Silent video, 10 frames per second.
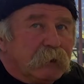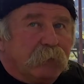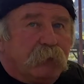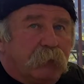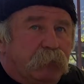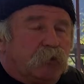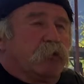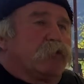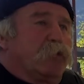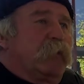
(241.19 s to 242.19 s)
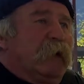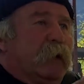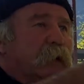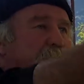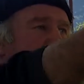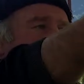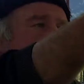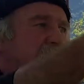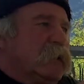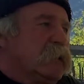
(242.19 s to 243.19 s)
Şimdiki bir çocuğu bana
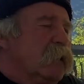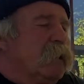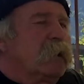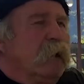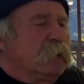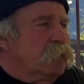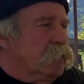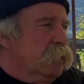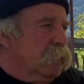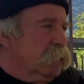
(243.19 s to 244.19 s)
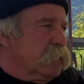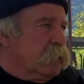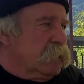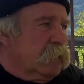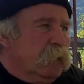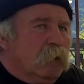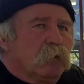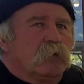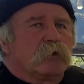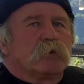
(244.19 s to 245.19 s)
birinin bahçesine eri kaldığını söyleyemezsiniz.
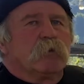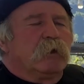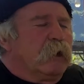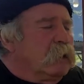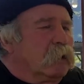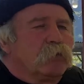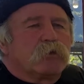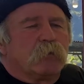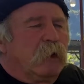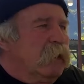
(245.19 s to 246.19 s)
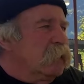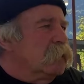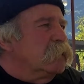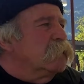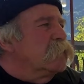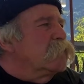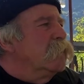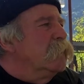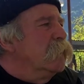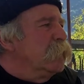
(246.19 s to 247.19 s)
Koşup oynarken düşüp ayağını kırdığını
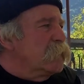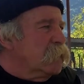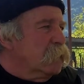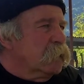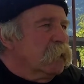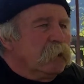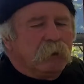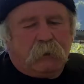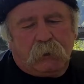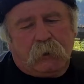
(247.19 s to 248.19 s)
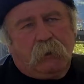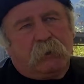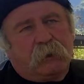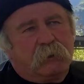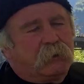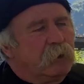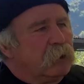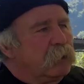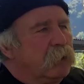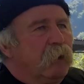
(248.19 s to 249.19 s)
söyleyemezsiniz. Niye? Aman
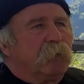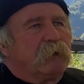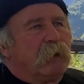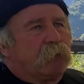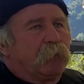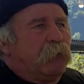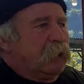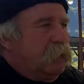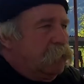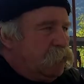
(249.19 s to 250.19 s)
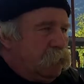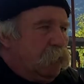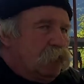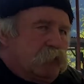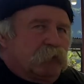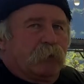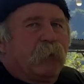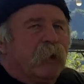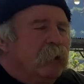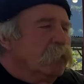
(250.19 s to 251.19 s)
internette, aman yavrum balkan çıkma
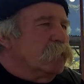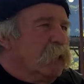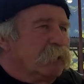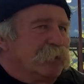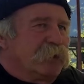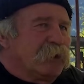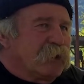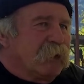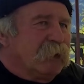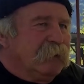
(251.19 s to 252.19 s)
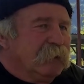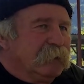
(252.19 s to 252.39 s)
uçursun. Uşak düşecek.